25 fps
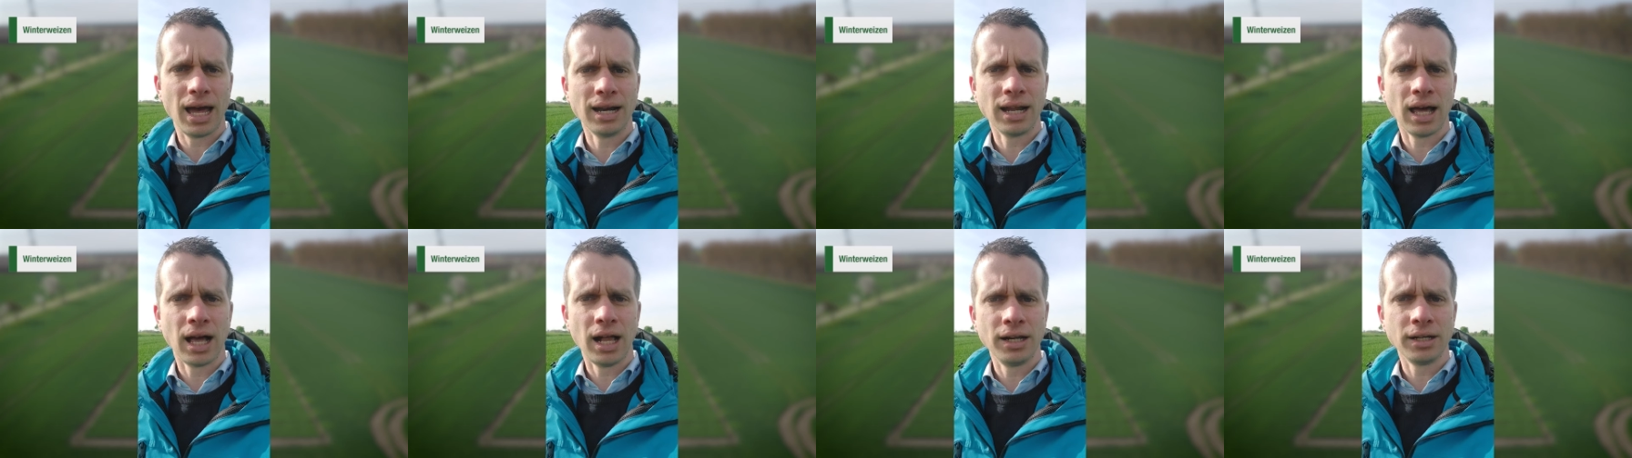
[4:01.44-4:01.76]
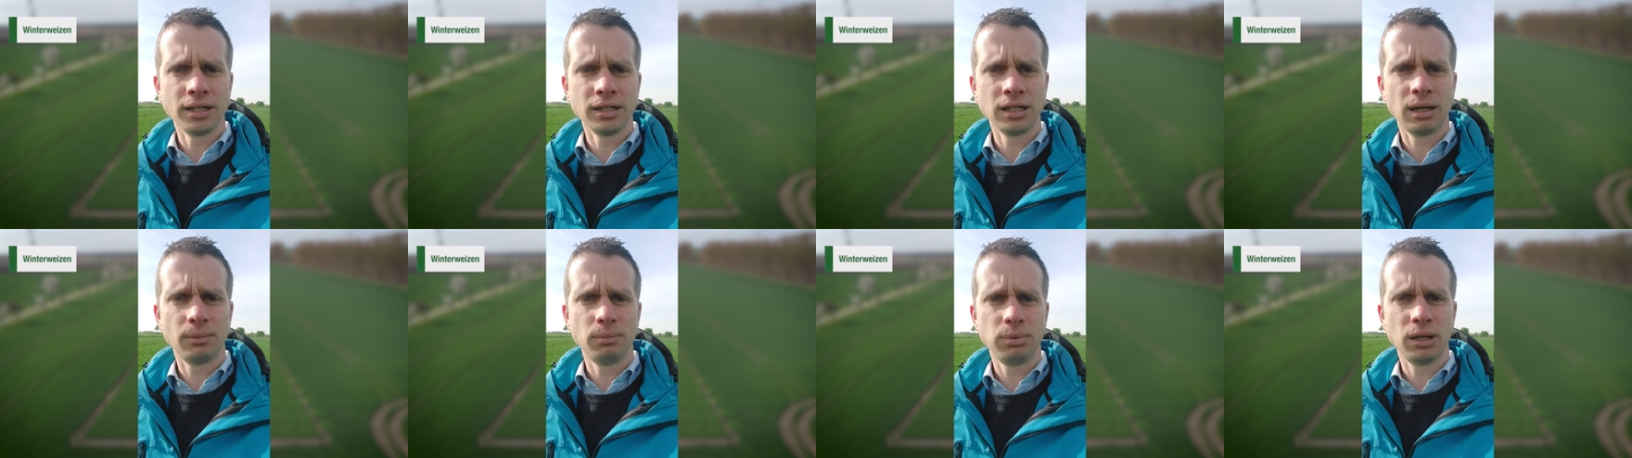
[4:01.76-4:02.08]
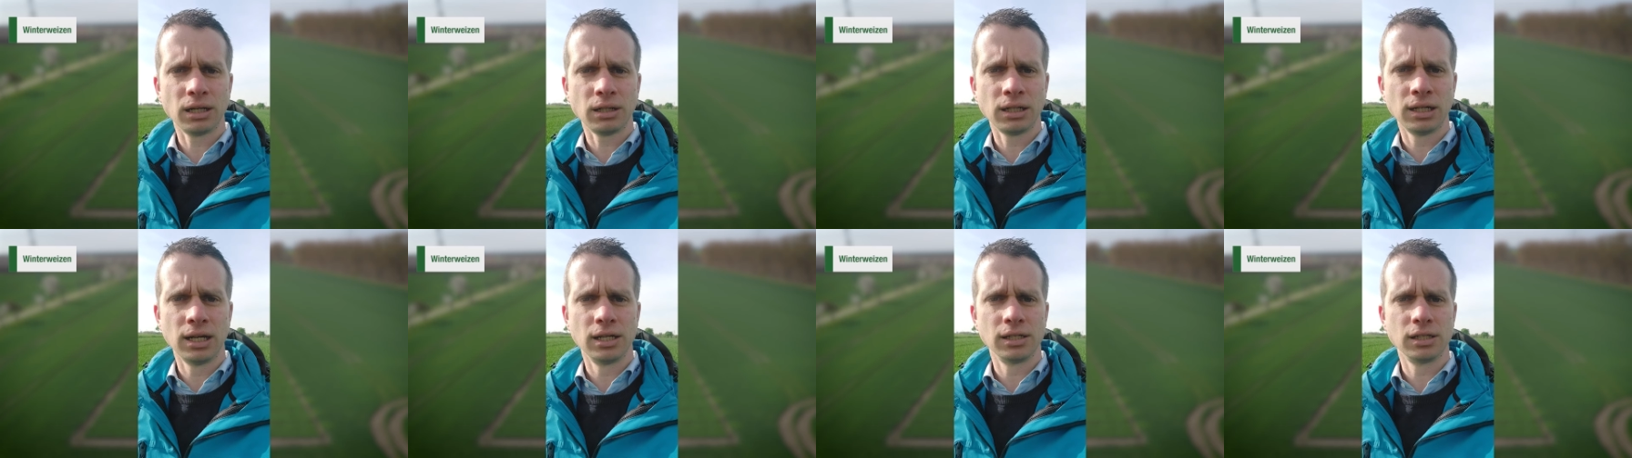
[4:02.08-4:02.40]
anhaltender
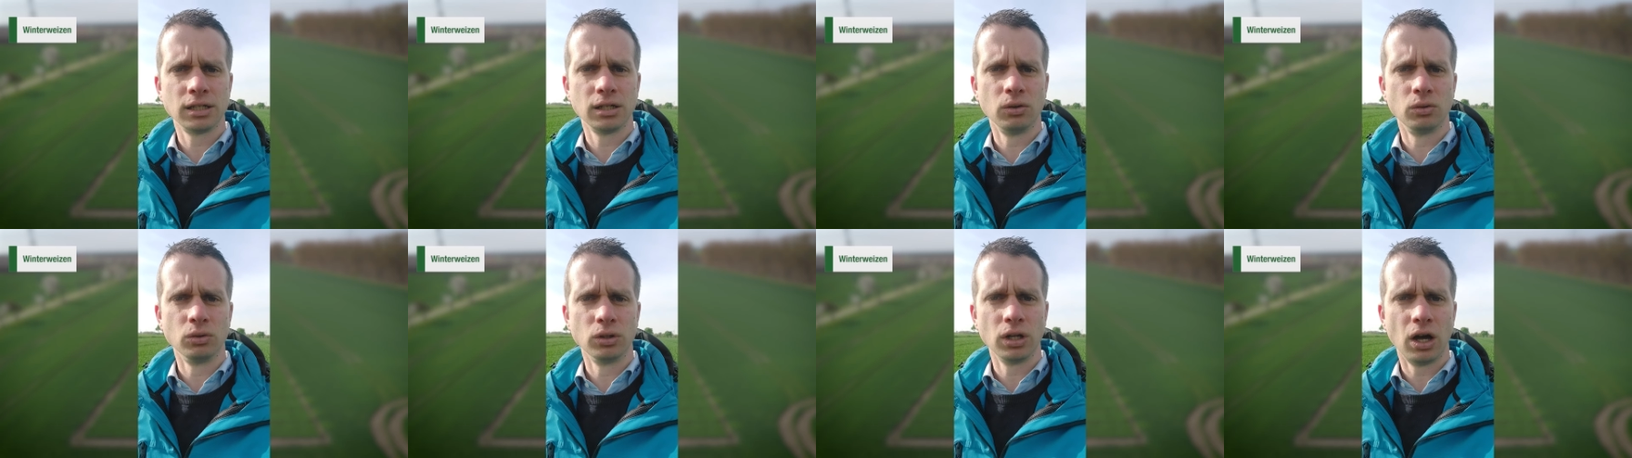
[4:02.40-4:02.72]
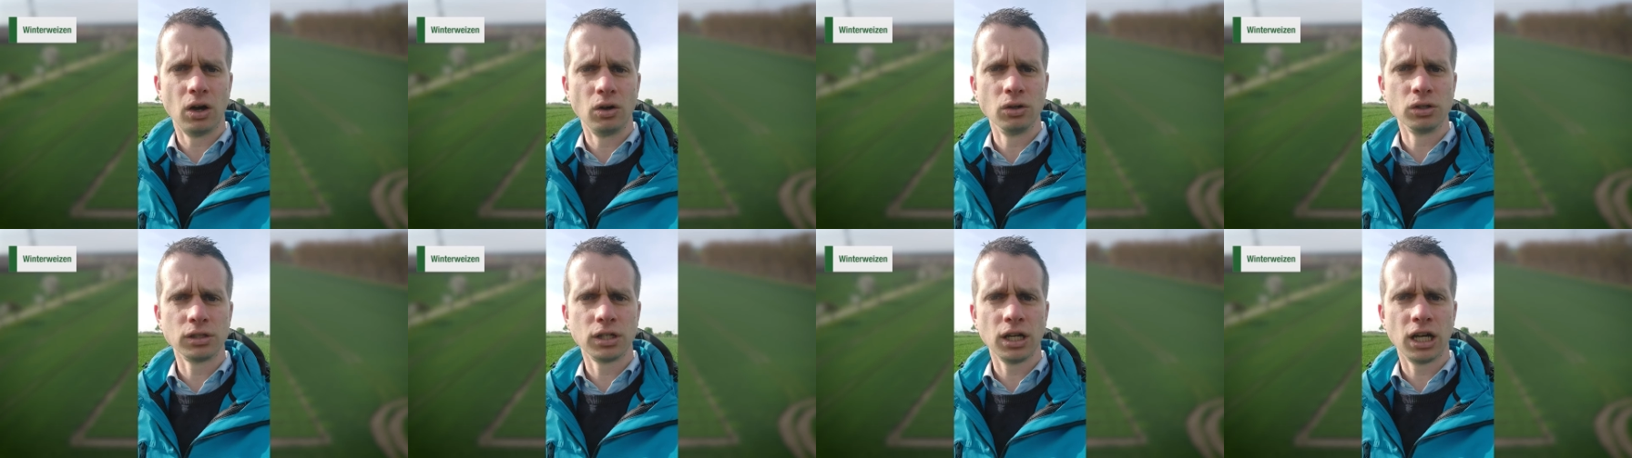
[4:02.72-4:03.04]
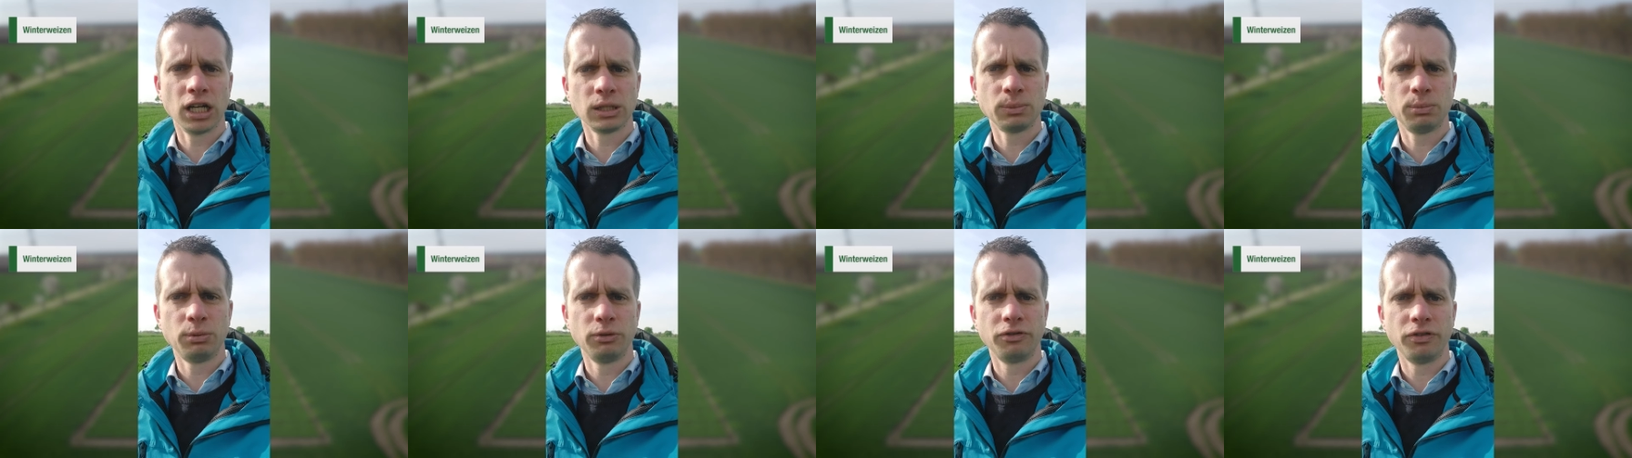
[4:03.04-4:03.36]
Blattnässe und
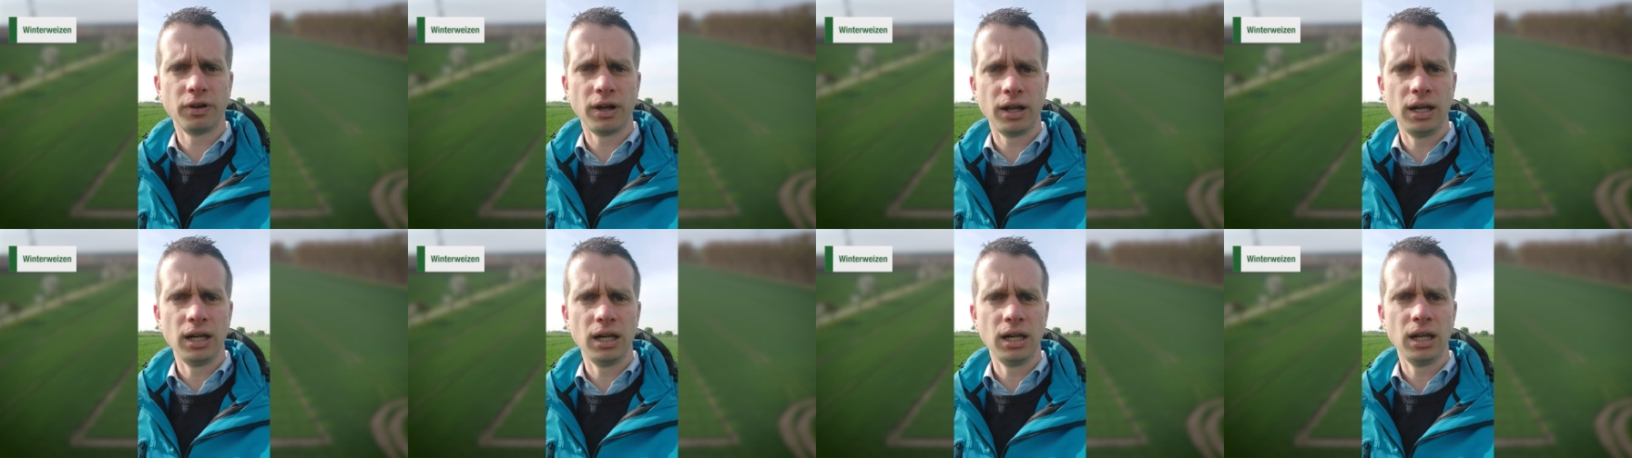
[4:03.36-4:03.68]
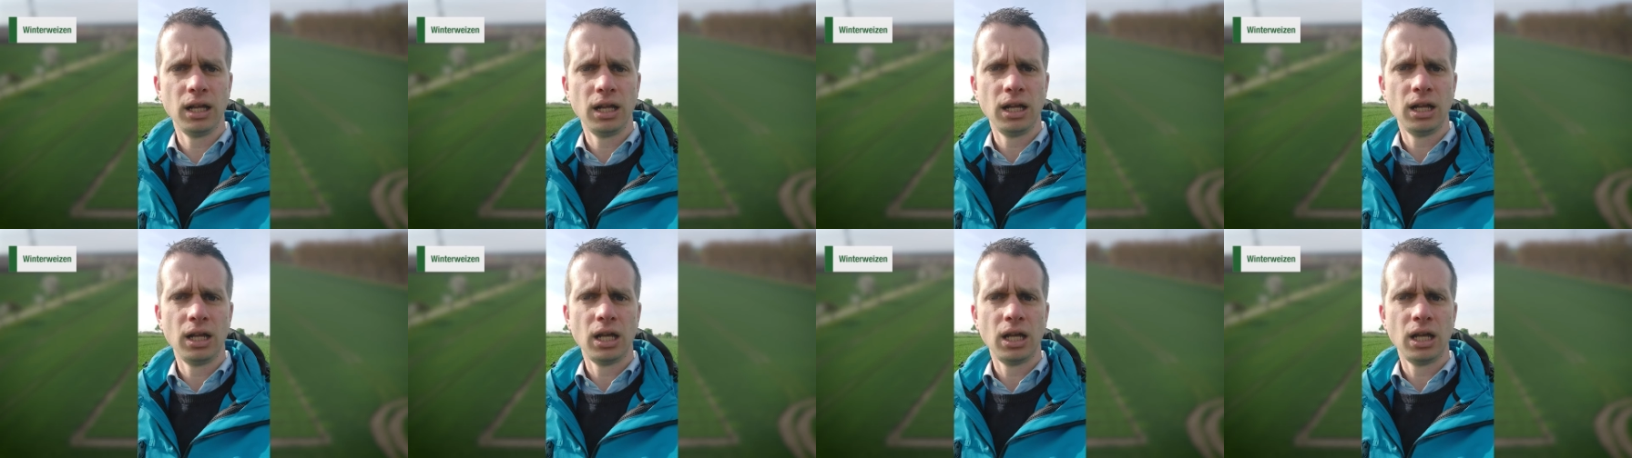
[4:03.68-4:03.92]
Ausgangsbefall